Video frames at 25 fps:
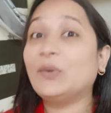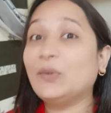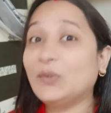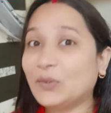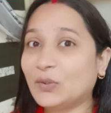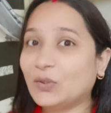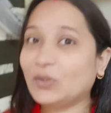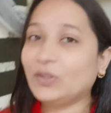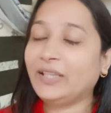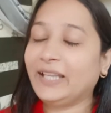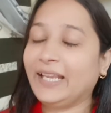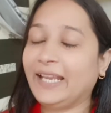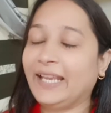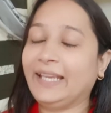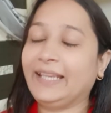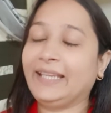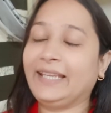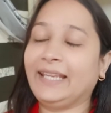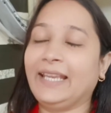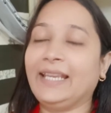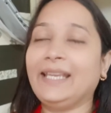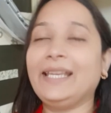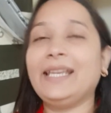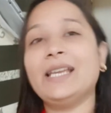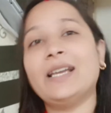उनको देख
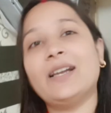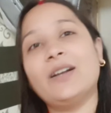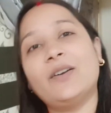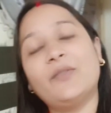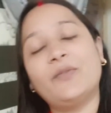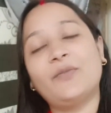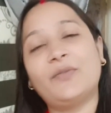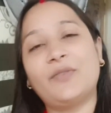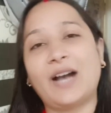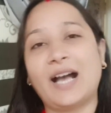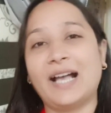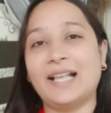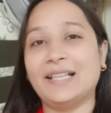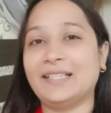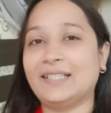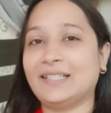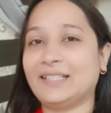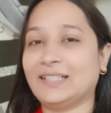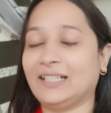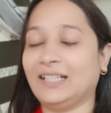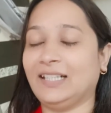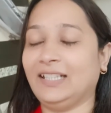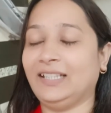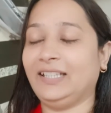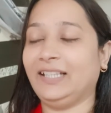के ही हम
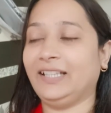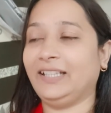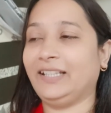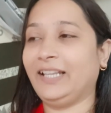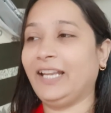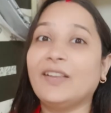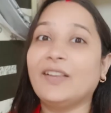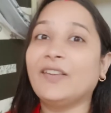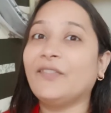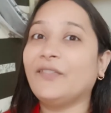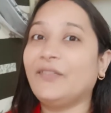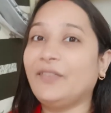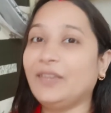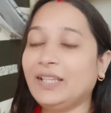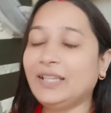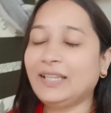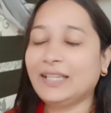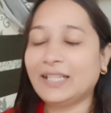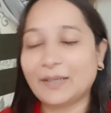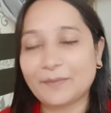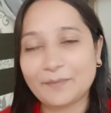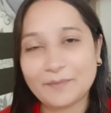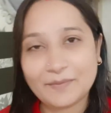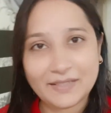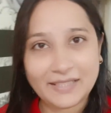फास्ट करते थे फिर
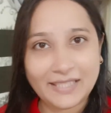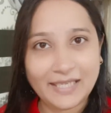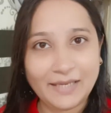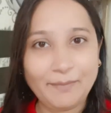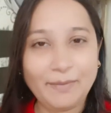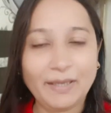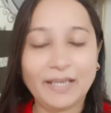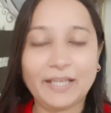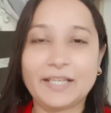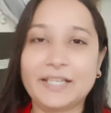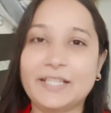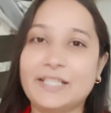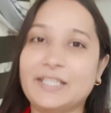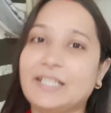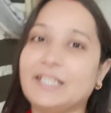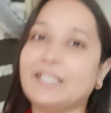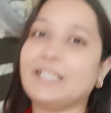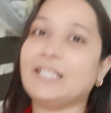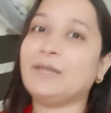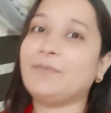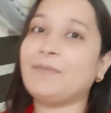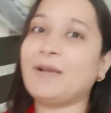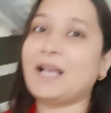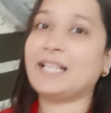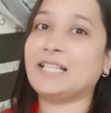तब से मैं कृष्ण कृष्ण
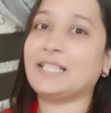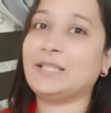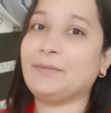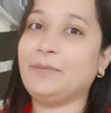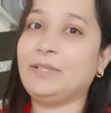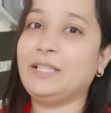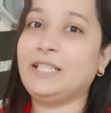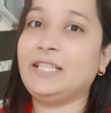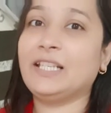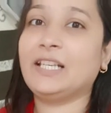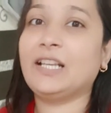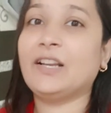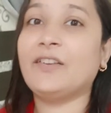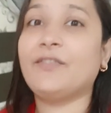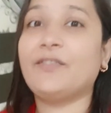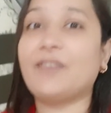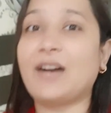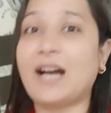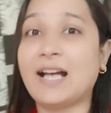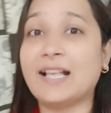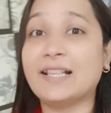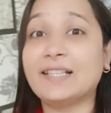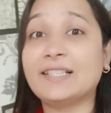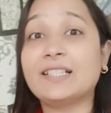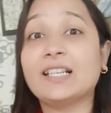जन्माष्टमी जी का
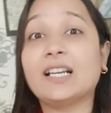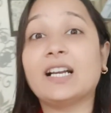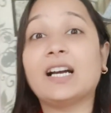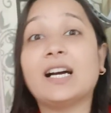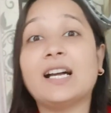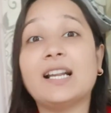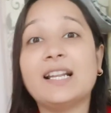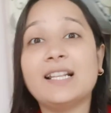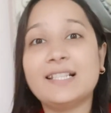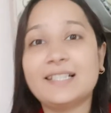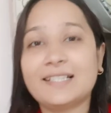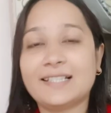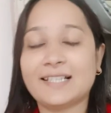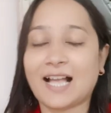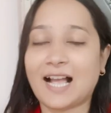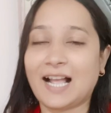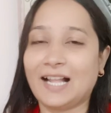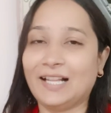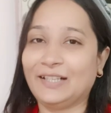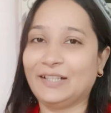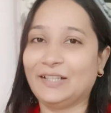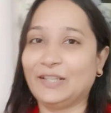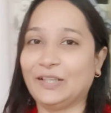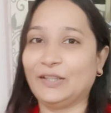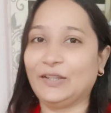फास्ट हर
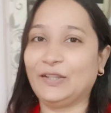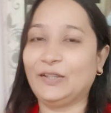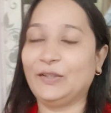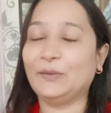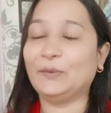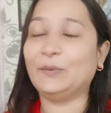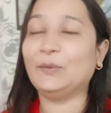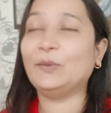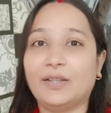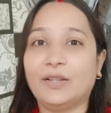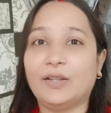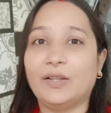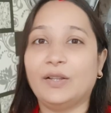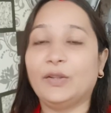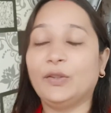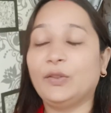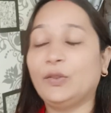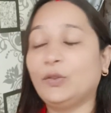साल करती हूँ